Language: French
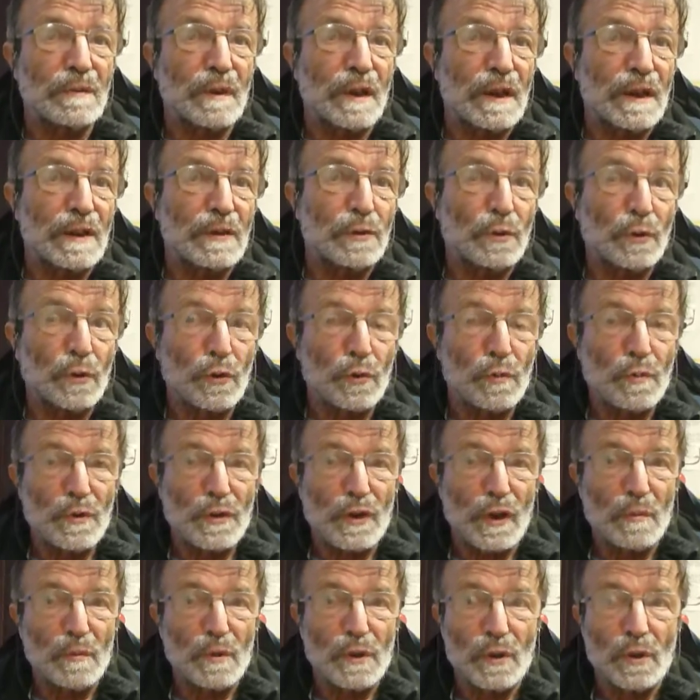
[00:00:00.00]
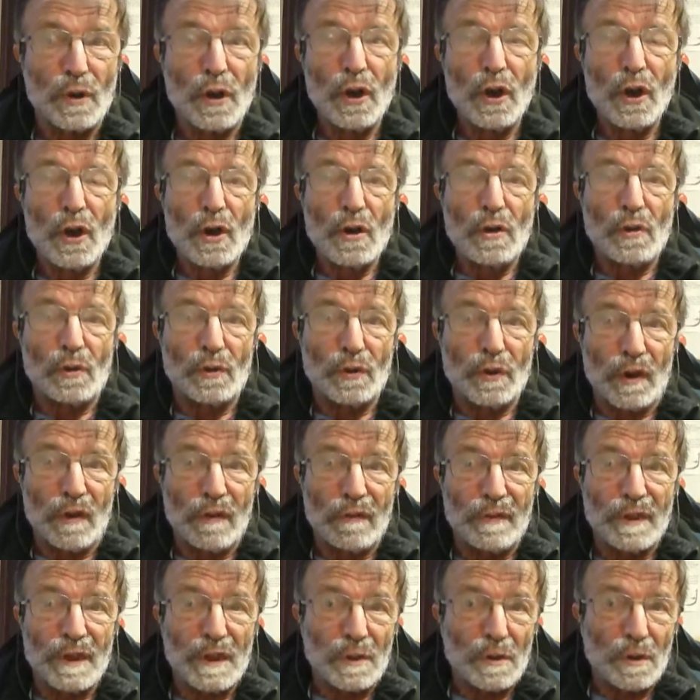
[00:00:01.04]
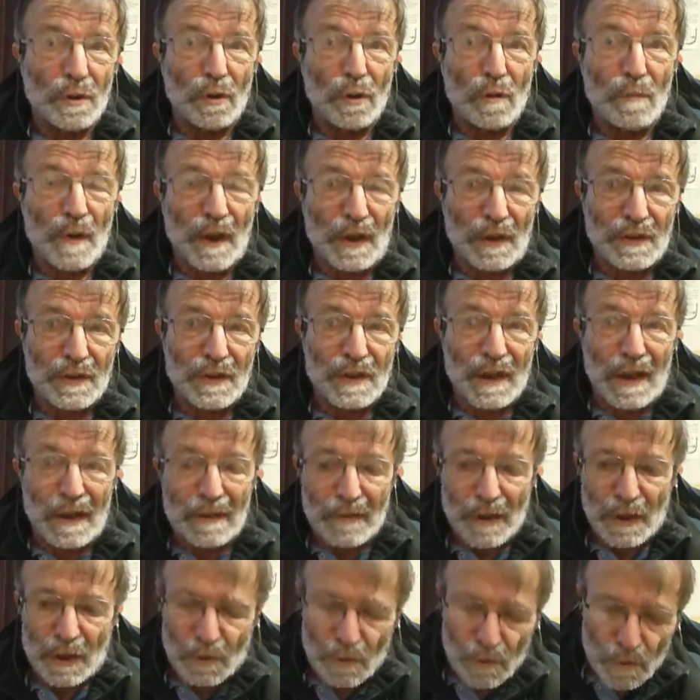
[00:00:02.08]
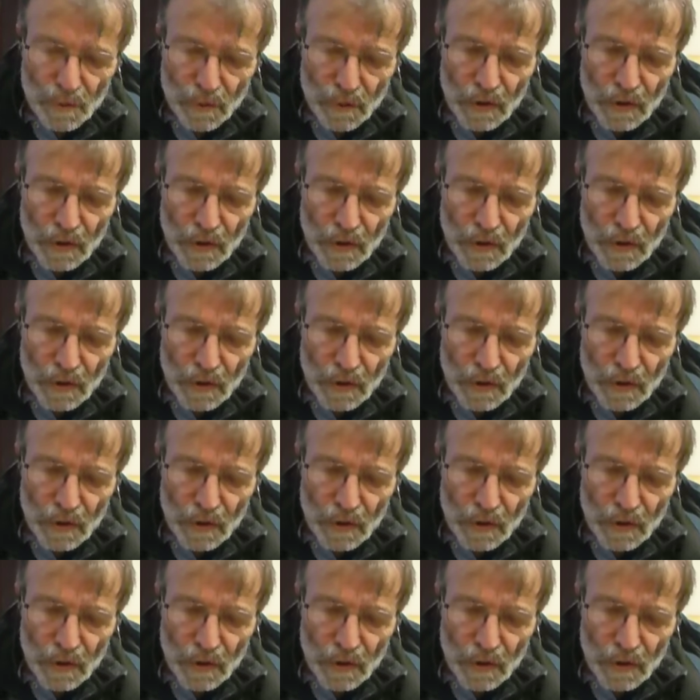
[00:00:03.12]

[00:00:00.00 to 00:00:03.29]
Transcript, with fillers: Voilà, donc il me semble qu'on a envie de repartir avec